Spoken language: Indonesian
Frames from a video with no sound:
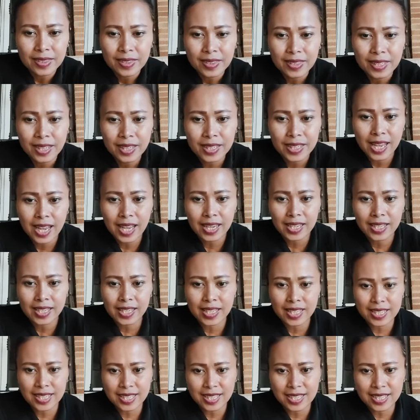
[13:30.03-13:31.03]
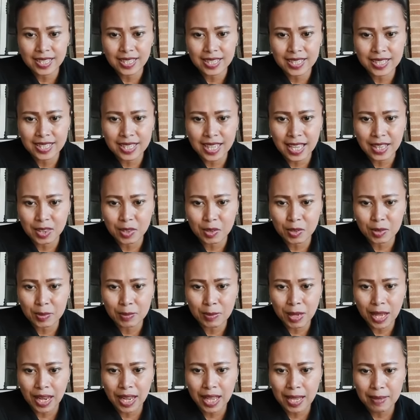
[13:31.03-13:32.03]
Dadianis Santun
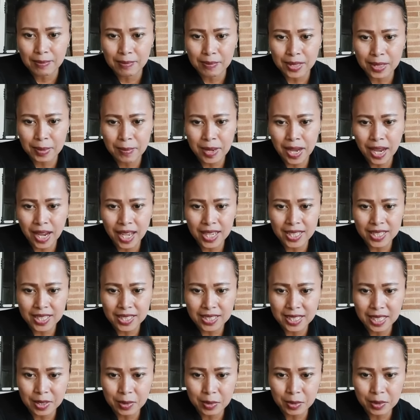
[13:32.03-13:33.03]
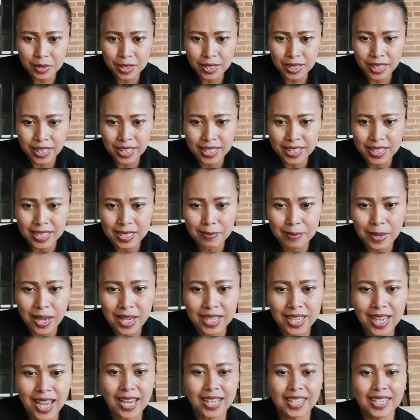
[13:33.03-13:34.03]
Malam terima kasih Teh Tuti
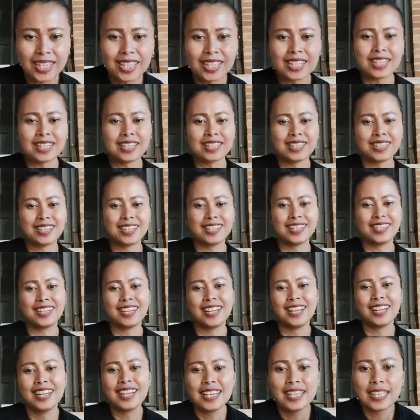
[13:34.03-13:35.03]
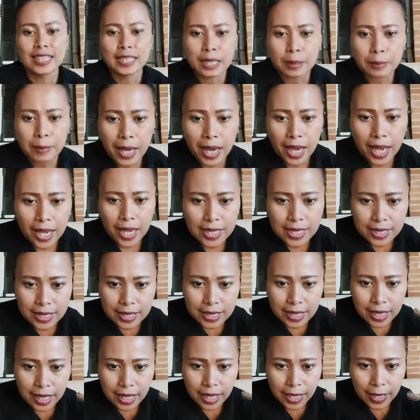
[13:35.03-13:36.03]
Cimahi hadir terima
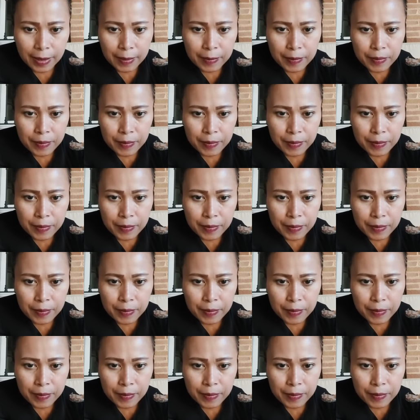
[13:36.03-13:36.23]
kasih Teh